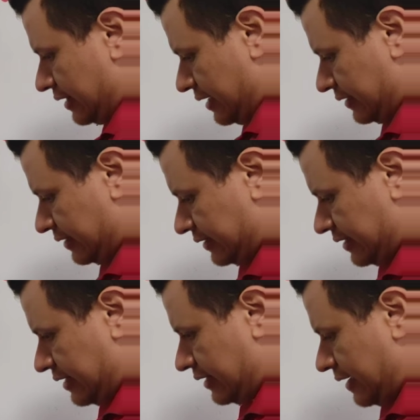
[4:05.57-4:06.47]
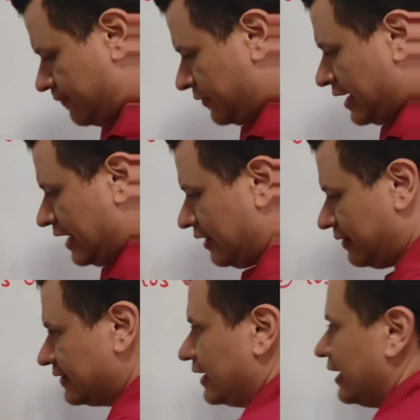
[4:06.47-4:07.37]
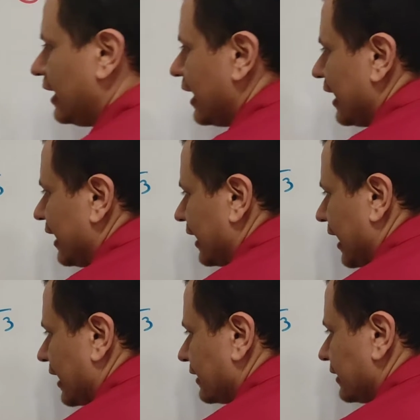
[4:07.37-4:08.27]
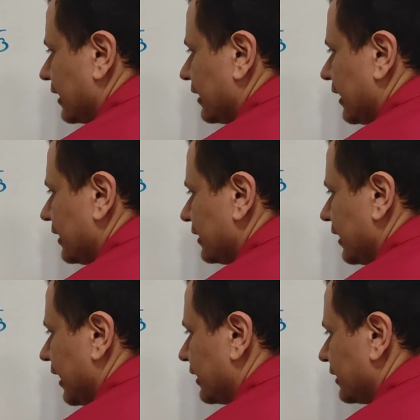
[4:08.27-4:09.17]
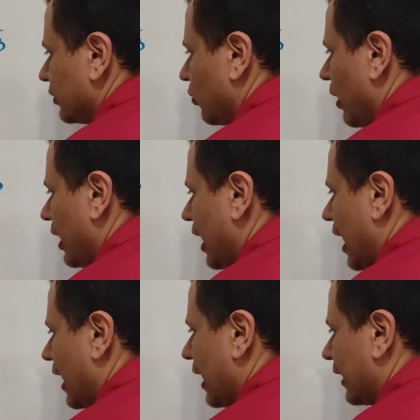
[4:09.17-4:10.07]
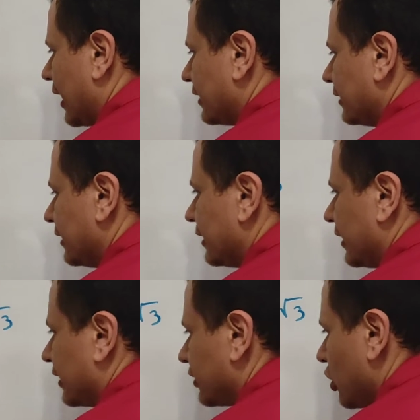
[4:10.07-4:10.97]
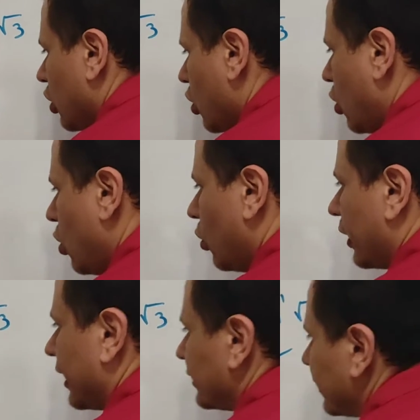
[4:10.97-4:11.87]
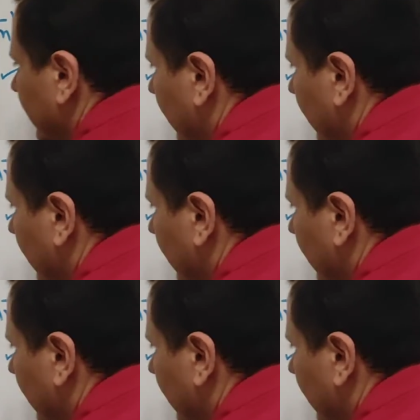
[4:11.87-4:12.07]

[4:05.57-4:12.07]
de 60, les va a salir raíz de 3 es igual a la raíz de 3, lo que se